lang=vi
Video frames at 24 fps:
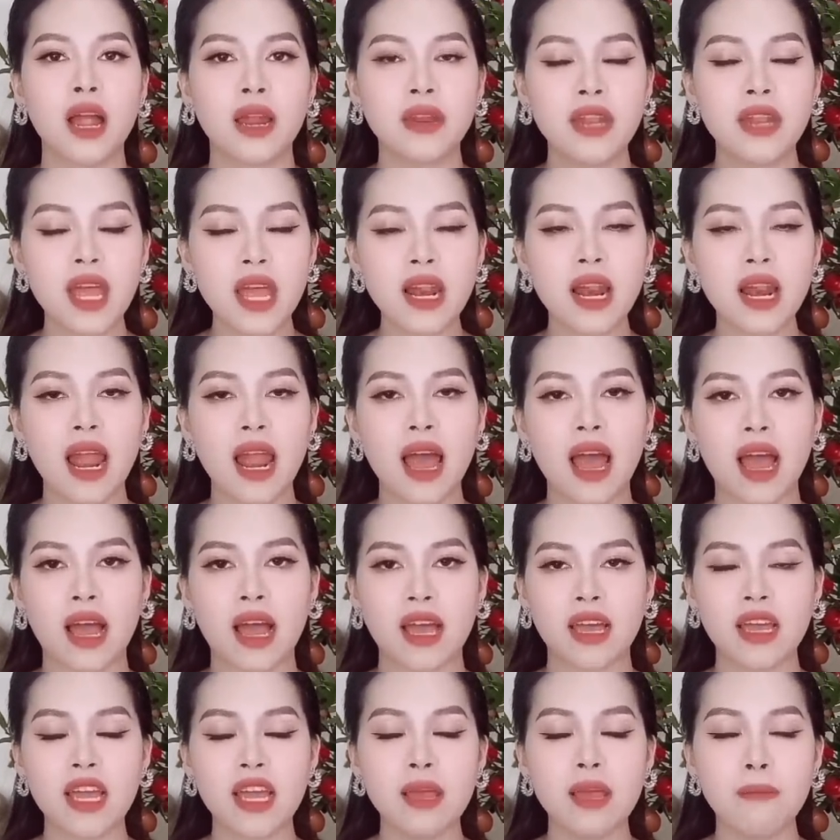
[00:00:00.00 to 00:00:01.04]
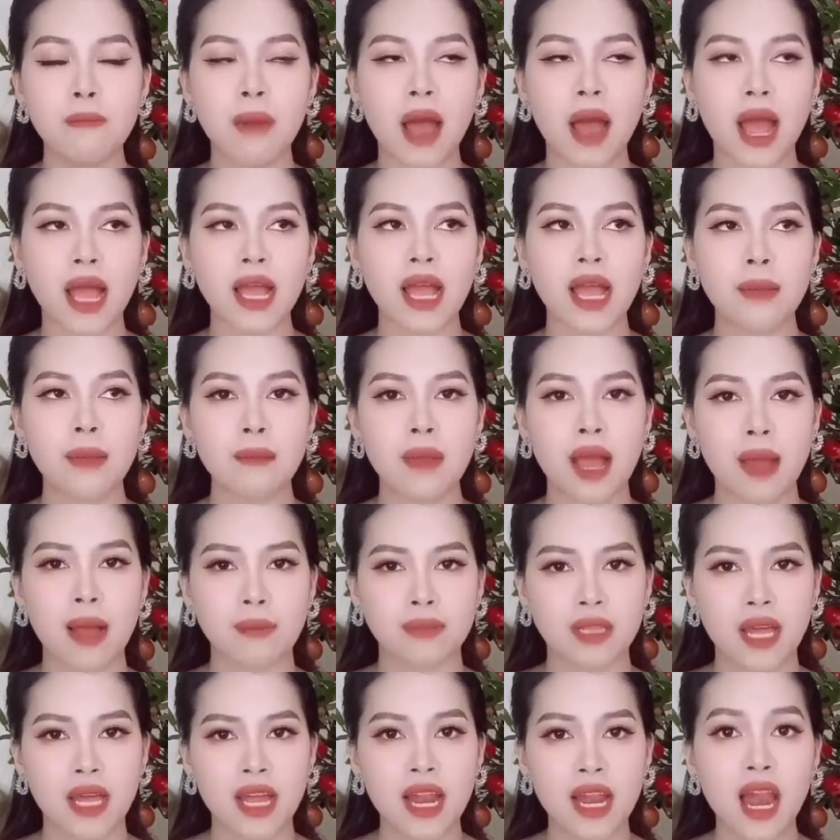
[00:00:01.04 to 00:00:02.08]
Nên là khi mà anh em cảm
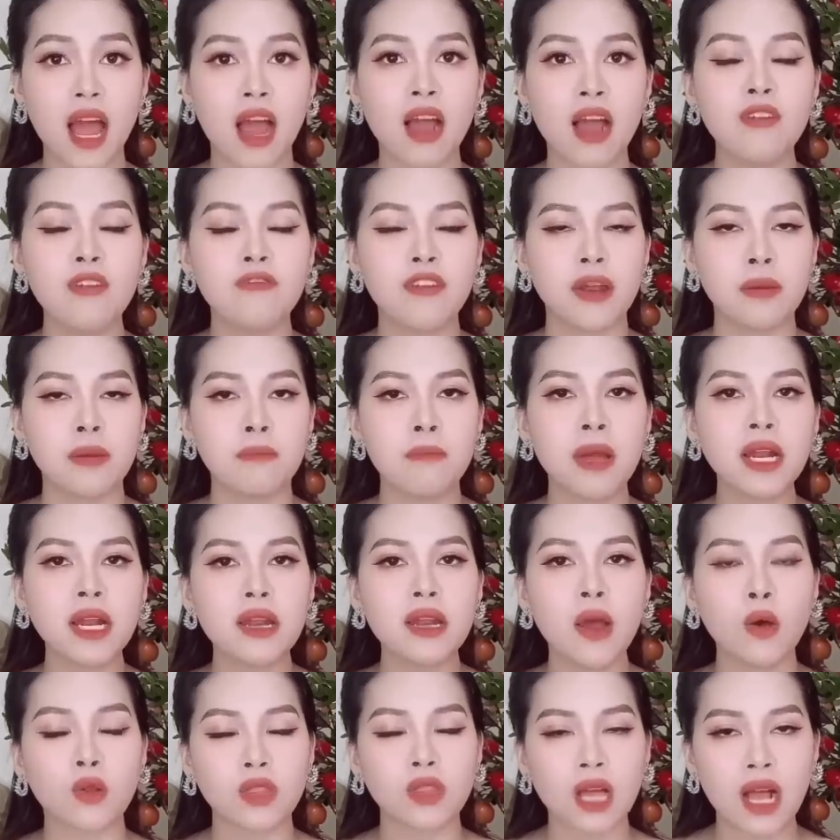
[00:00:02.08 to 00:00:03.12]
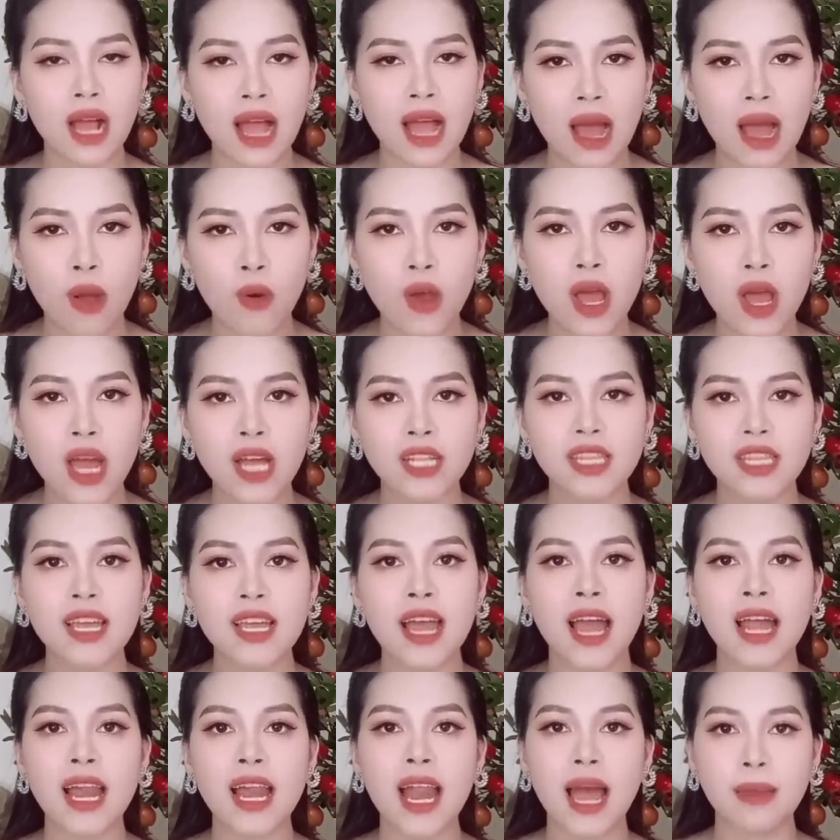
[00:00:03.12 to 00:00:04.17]
thấy là hưng phấn bắt đầu tăng cao thì
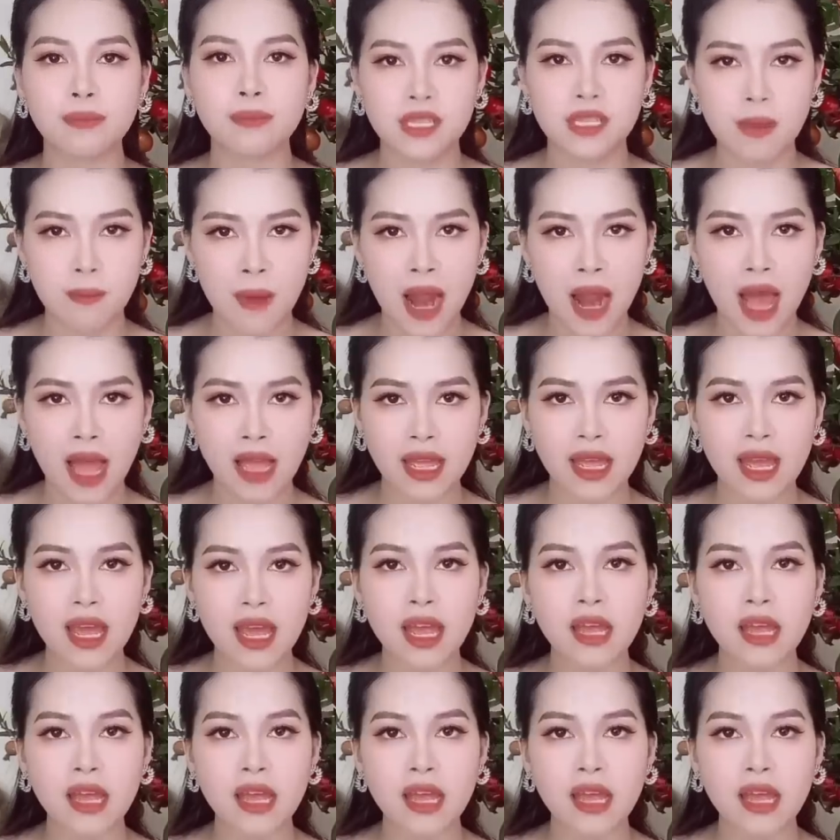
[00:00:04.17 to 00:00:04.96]
hãy làm chậm lại,